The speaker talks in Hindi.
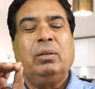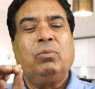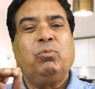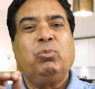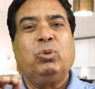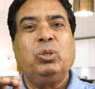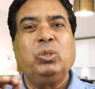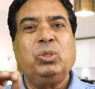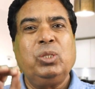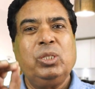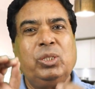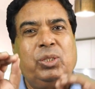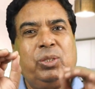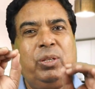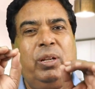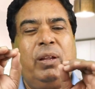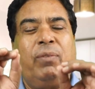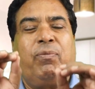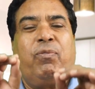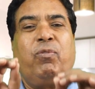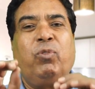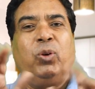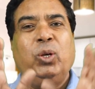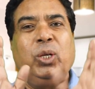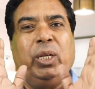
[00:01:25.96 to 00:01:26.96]
वो जी
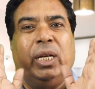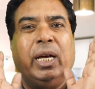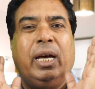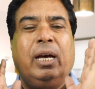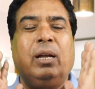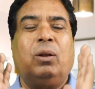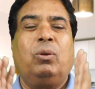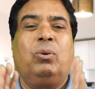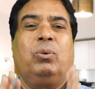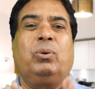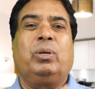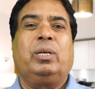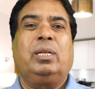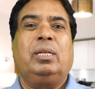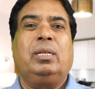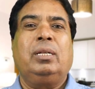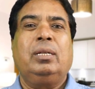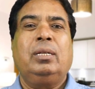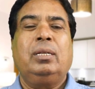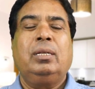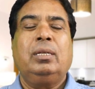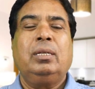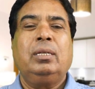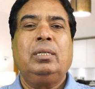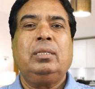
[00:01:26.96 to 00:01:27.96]
सिर्फ वही अहल होंगे
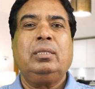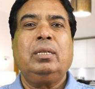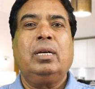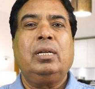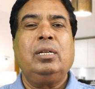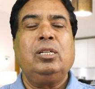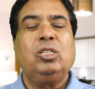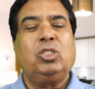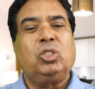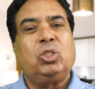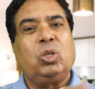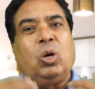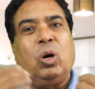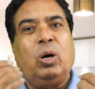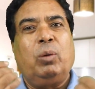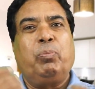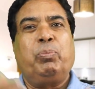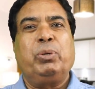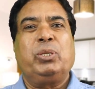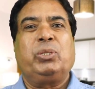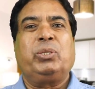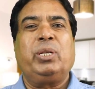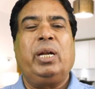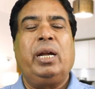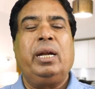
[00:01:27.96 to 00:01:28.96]
यानी सौ
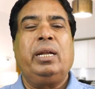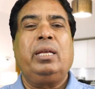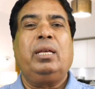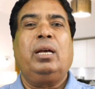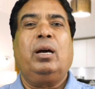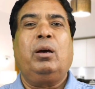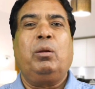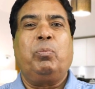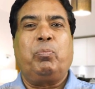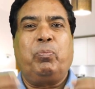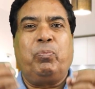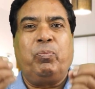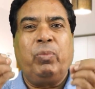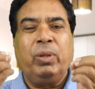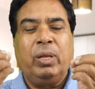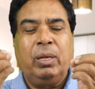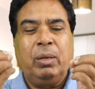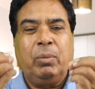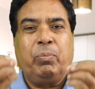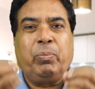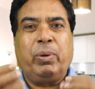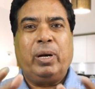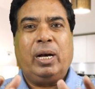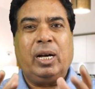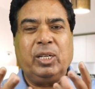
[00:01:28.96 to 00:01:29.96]
परसेंट ये अगर
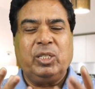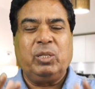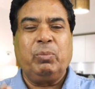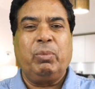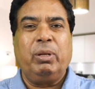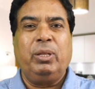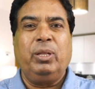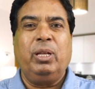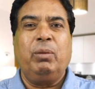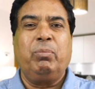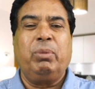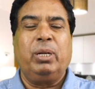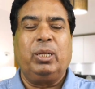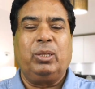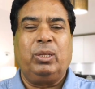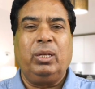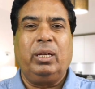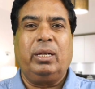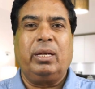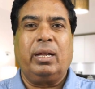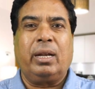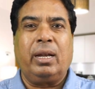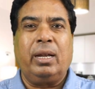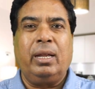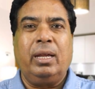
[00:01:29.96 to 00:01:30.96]
पाँच बंदे भर्ती
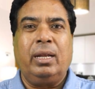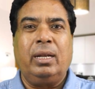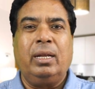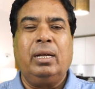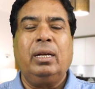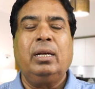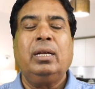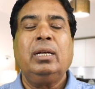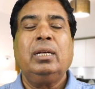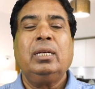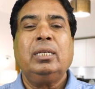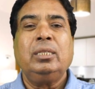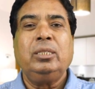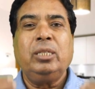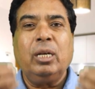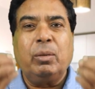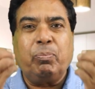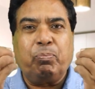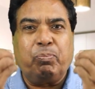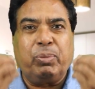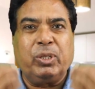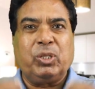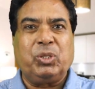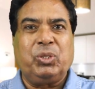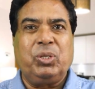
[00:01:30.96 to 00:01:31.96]
करने हैं ना या
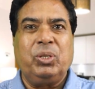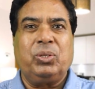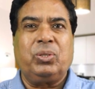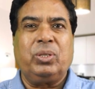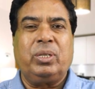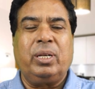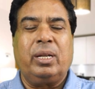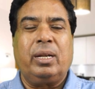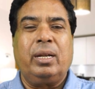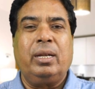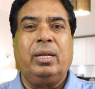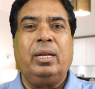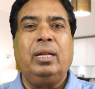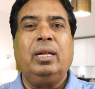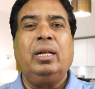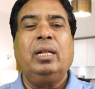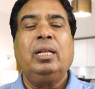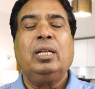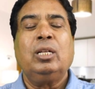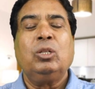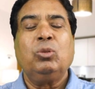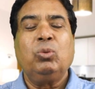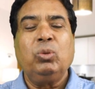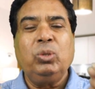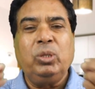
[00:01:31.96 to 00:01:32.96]
पच्चीस करने
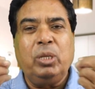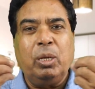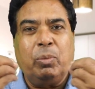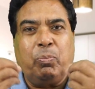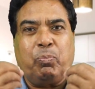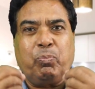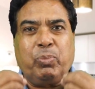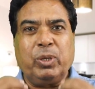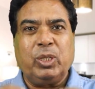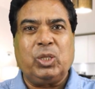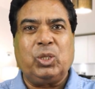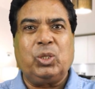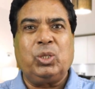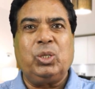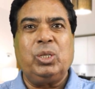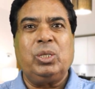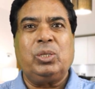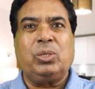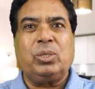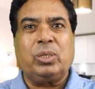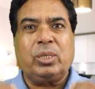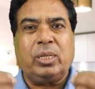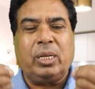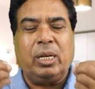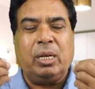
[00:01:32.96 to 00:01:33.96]
हैं तो ये
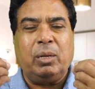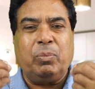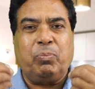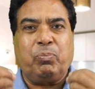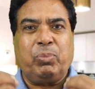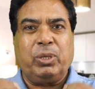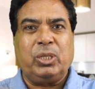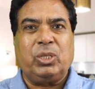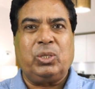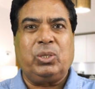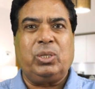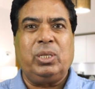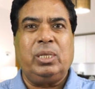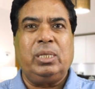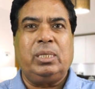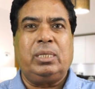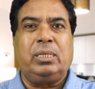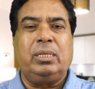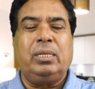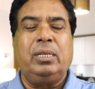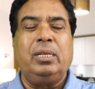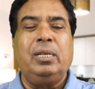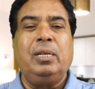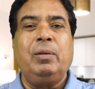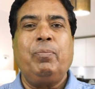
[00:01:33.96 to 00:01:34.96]
पच्चीस के पच्चीस
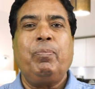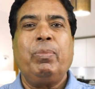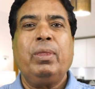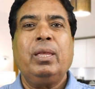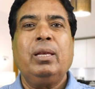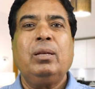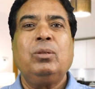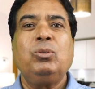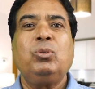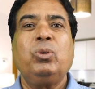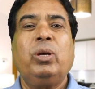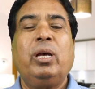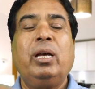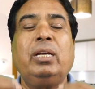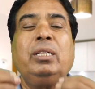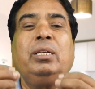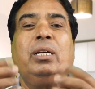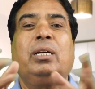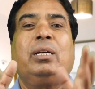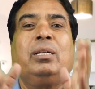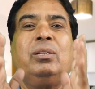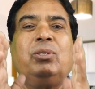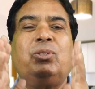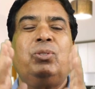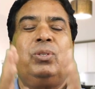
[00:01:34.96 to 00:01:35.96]
ही जो है ये
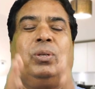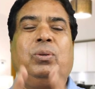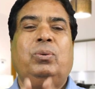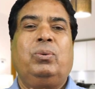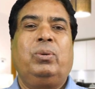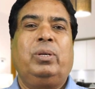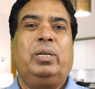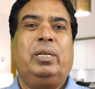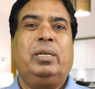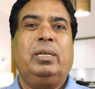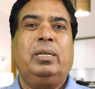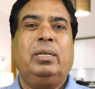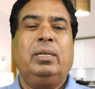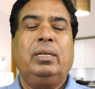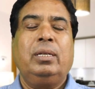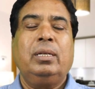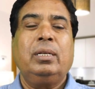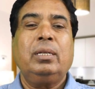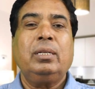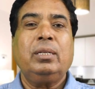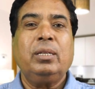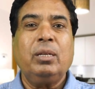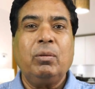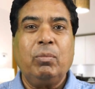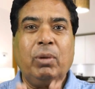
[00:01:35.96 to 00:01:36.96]
क्रिश्चन होंगे
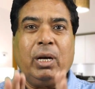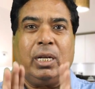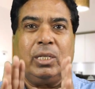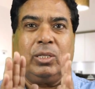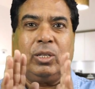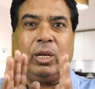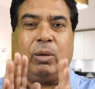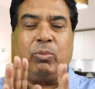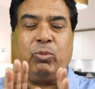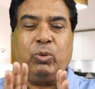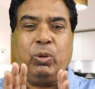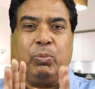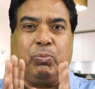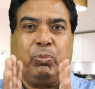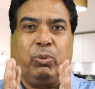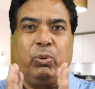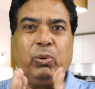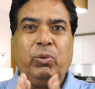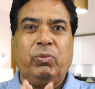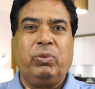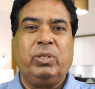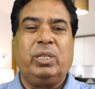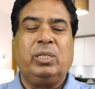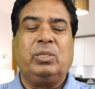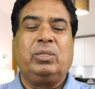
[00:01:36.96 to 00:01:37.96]
ये मैं आज आपको
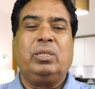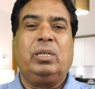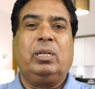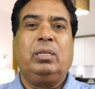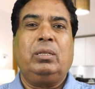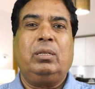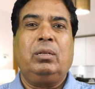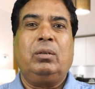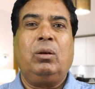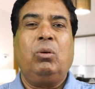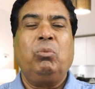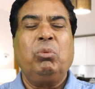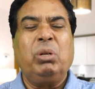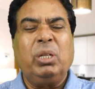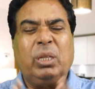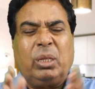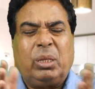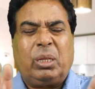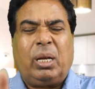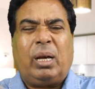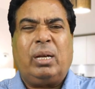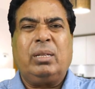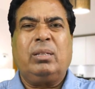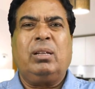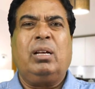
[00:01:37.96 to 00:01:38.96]
प्रूफ के साथ दिखाऊंगा
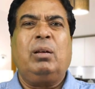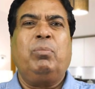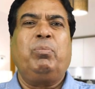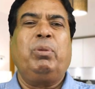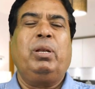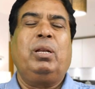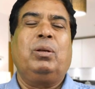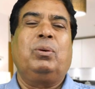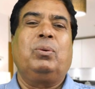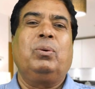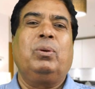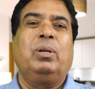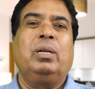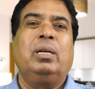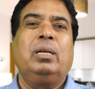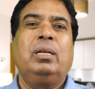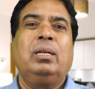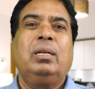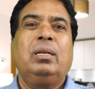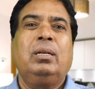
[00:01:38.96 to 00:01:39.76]
ताज़ा बिल्कुल